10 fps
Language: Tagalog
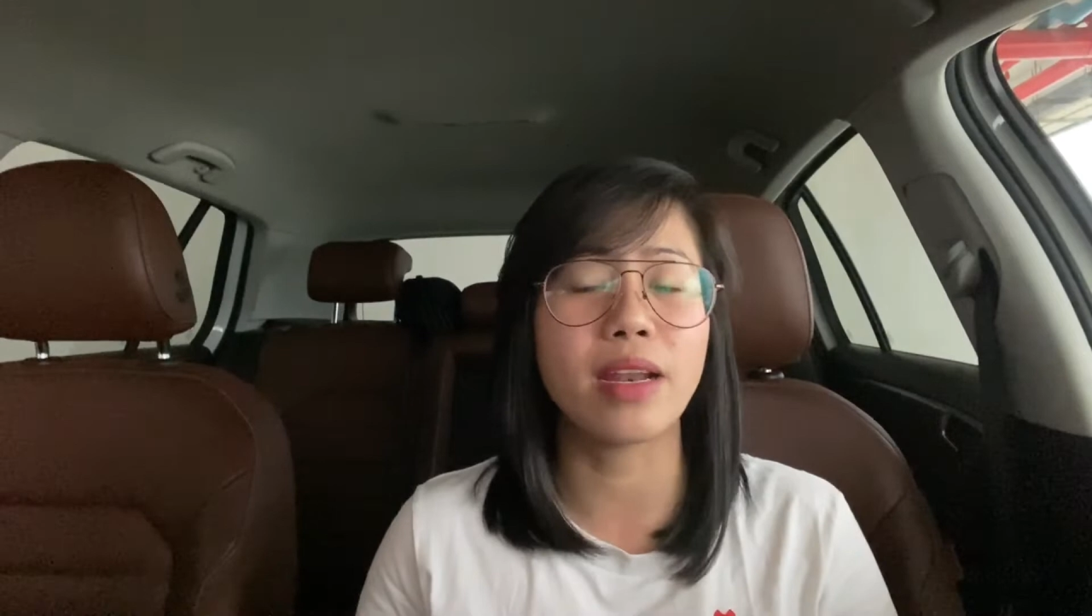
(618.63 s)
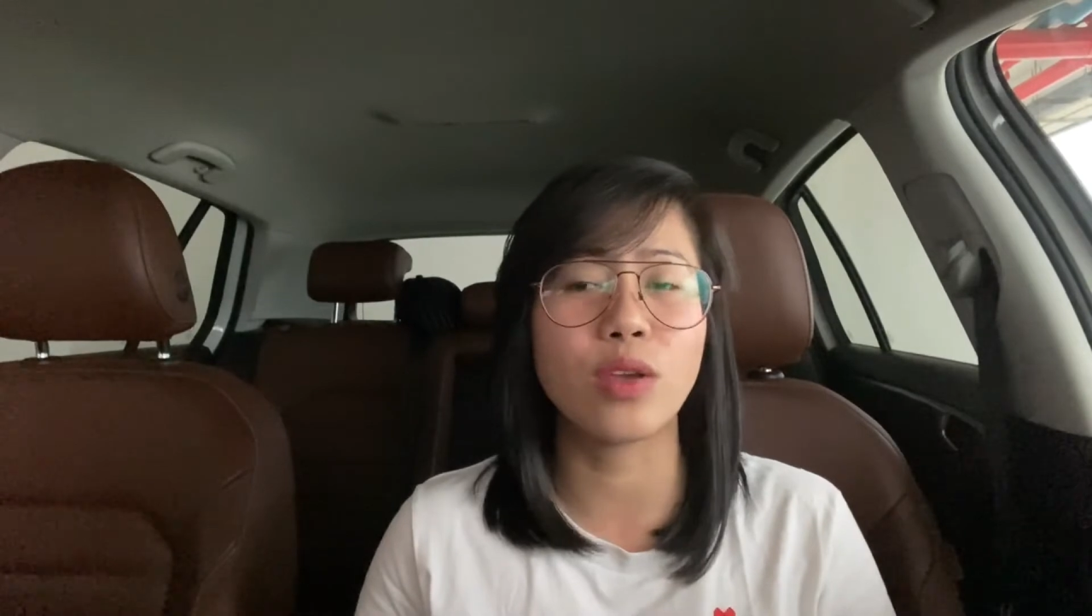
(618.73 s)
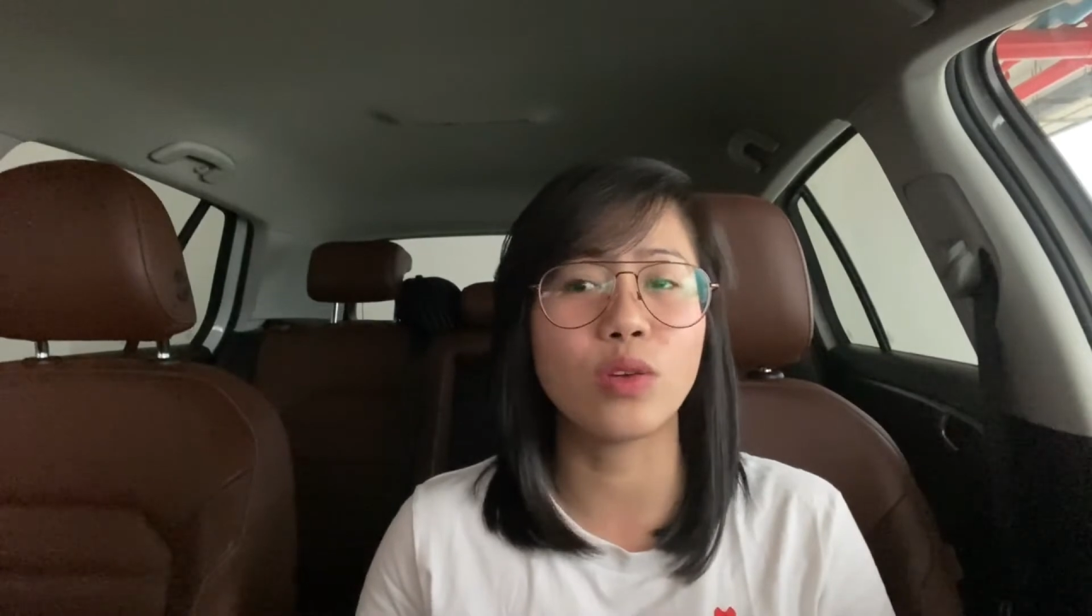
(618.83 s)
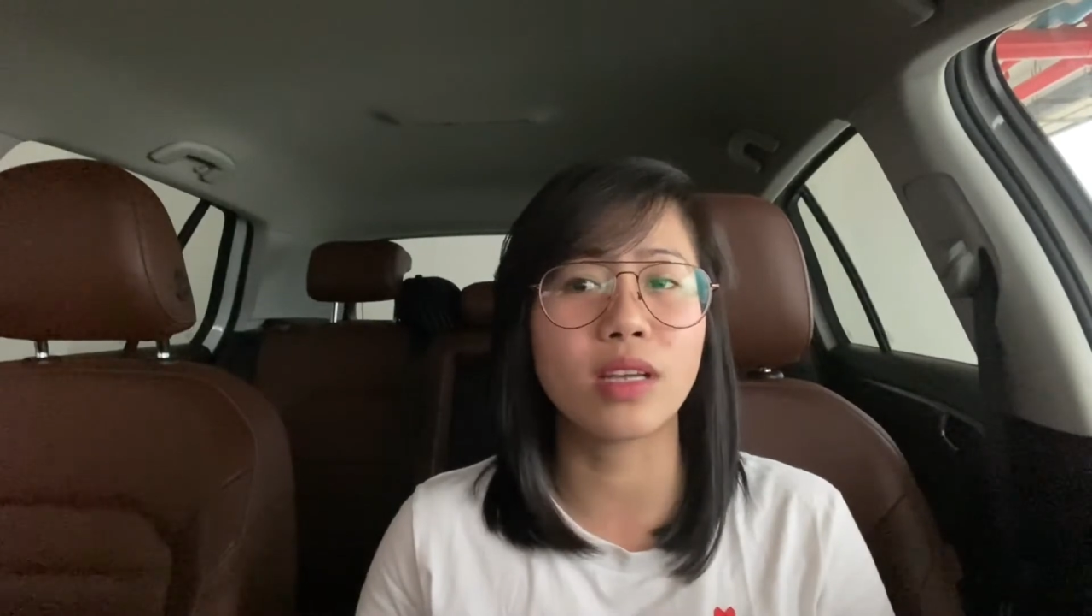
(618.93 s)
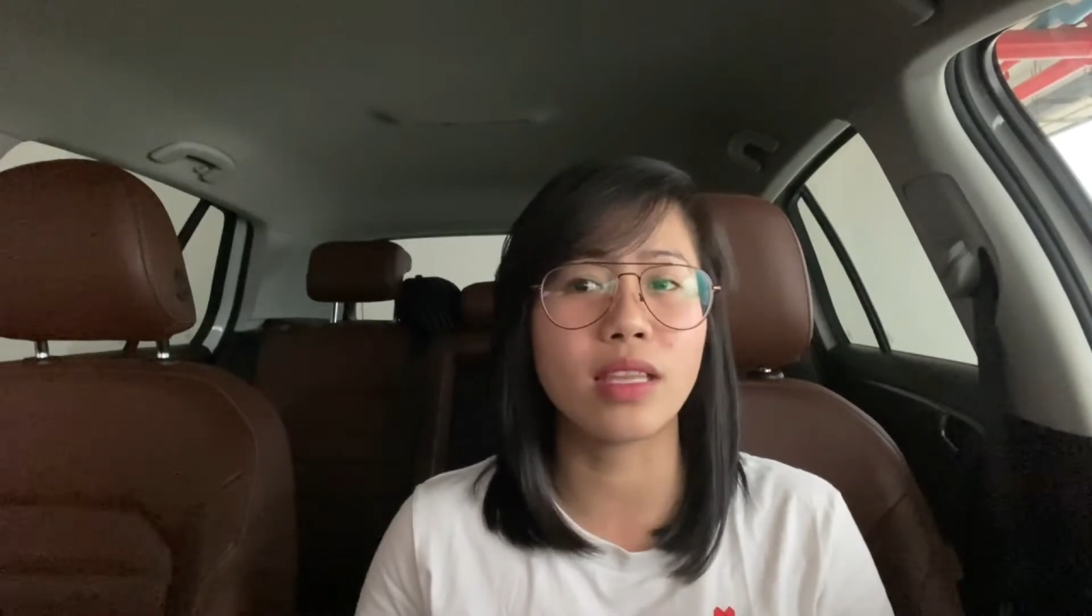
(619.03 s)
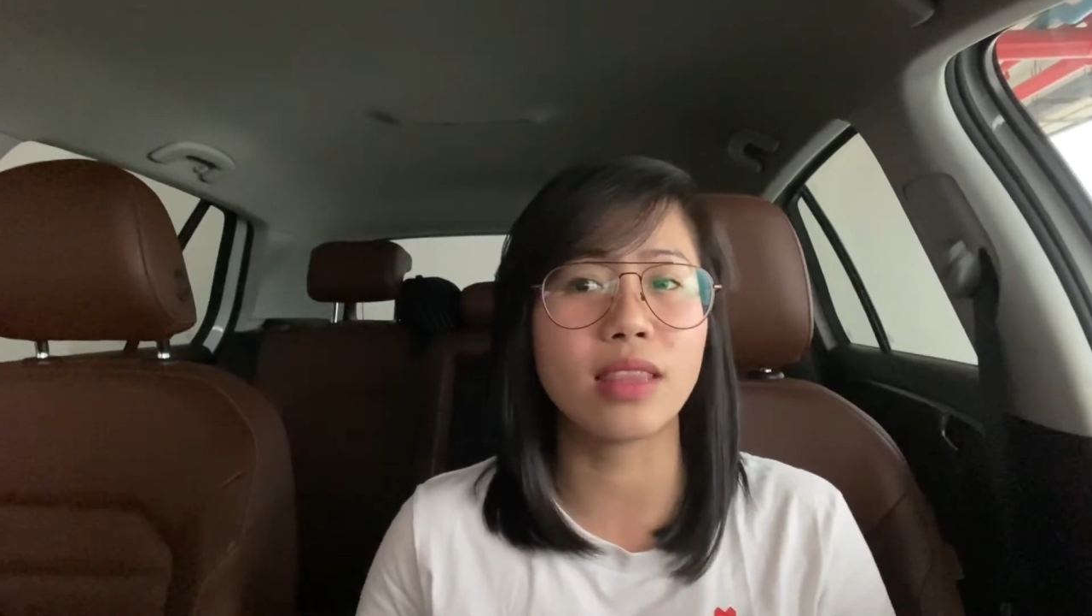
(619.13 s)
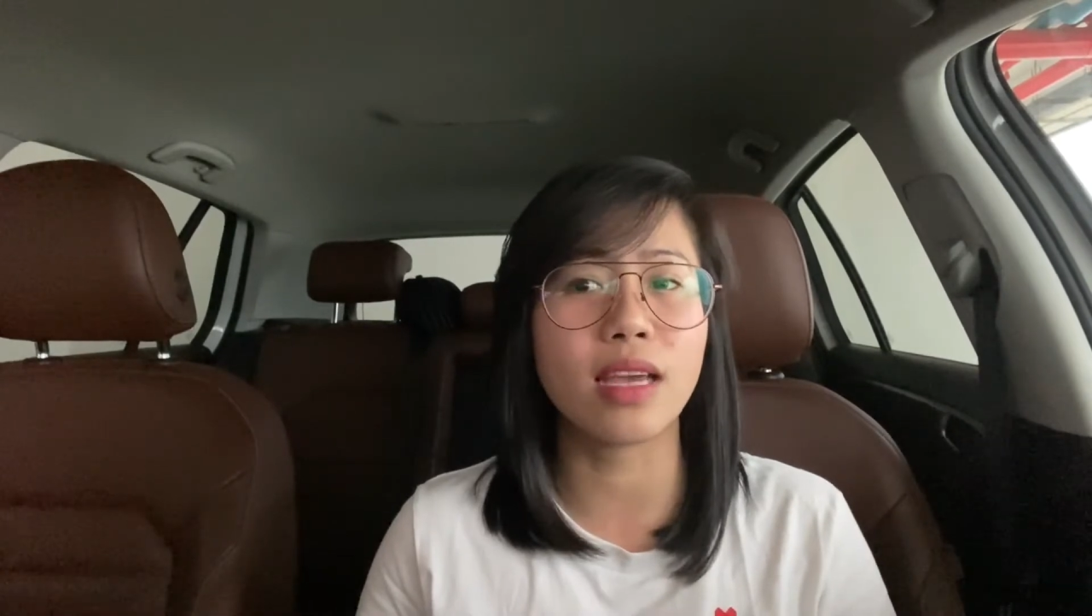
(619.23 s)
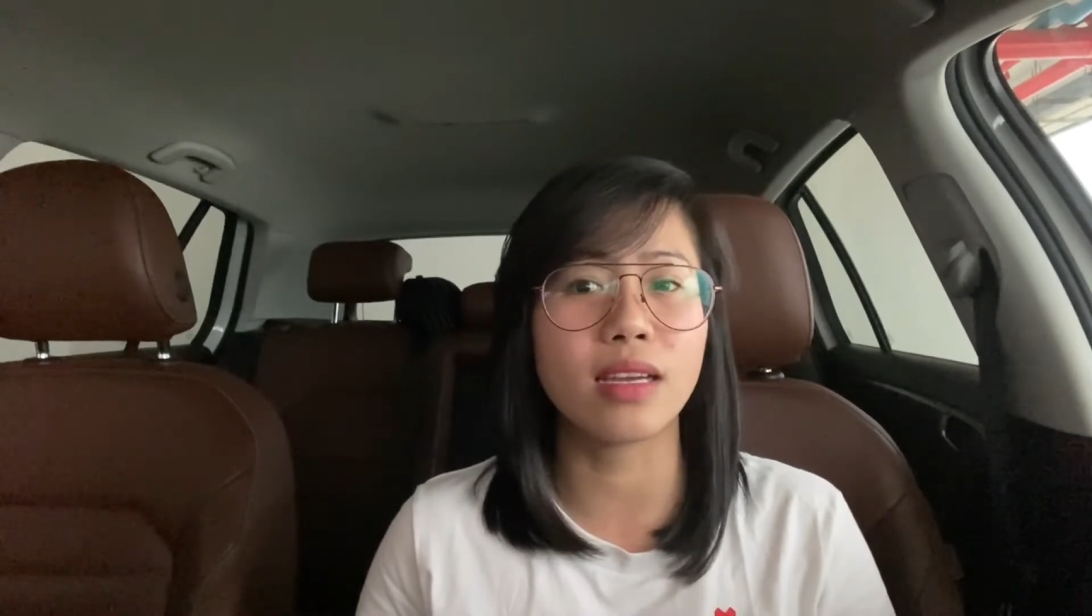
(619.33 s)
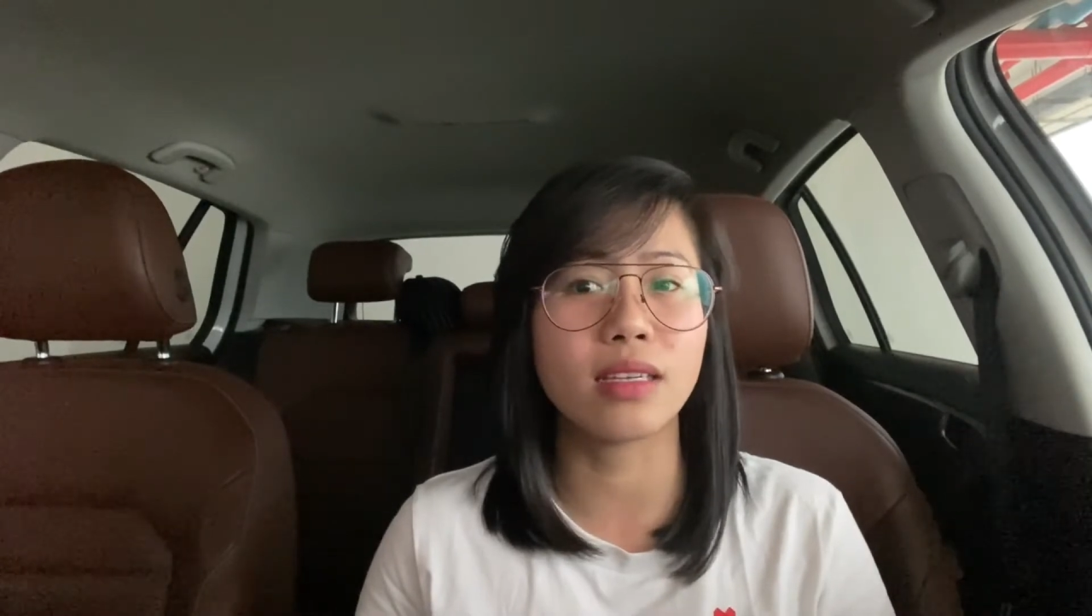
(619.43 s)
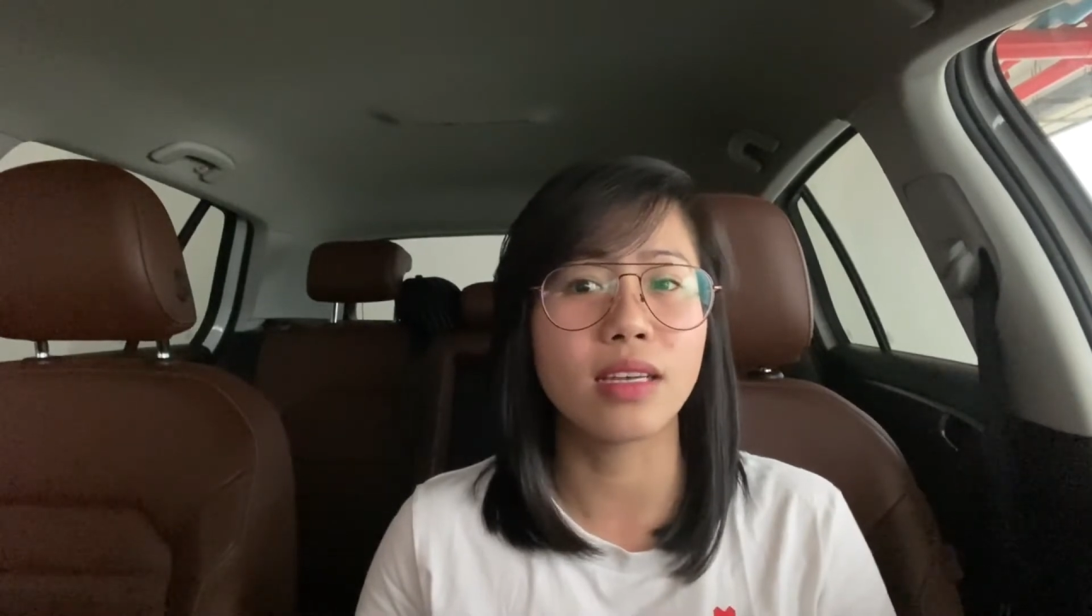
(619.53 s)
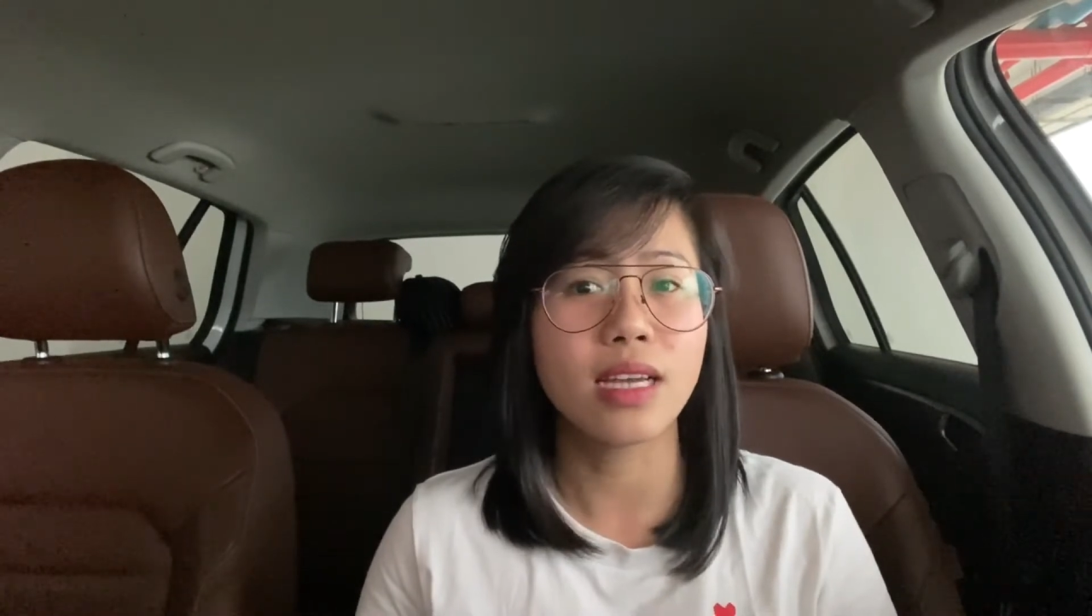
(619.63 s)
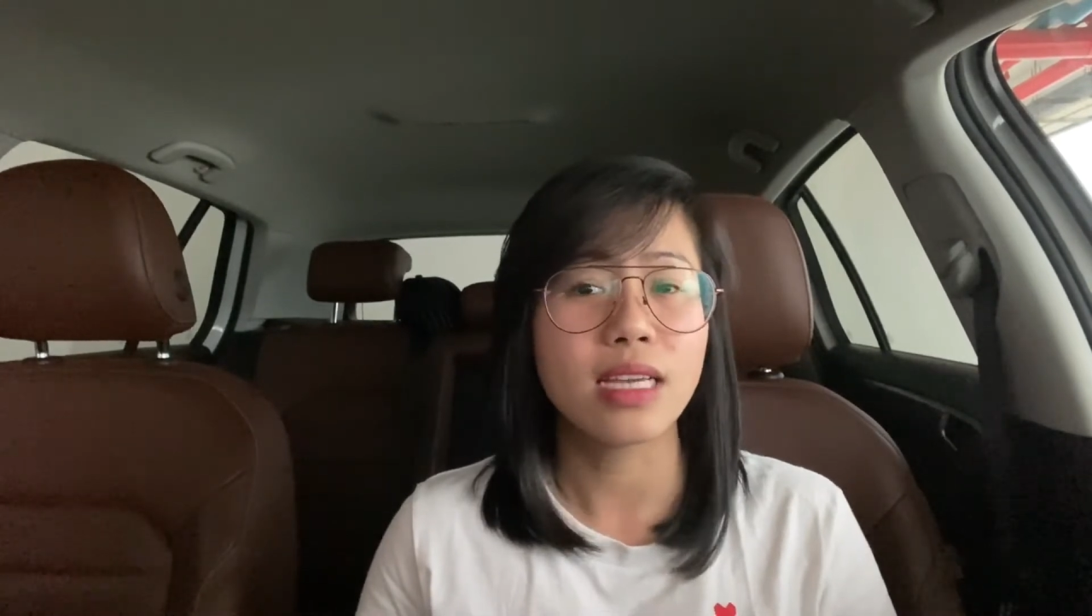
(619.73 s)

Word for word: na yung rate ng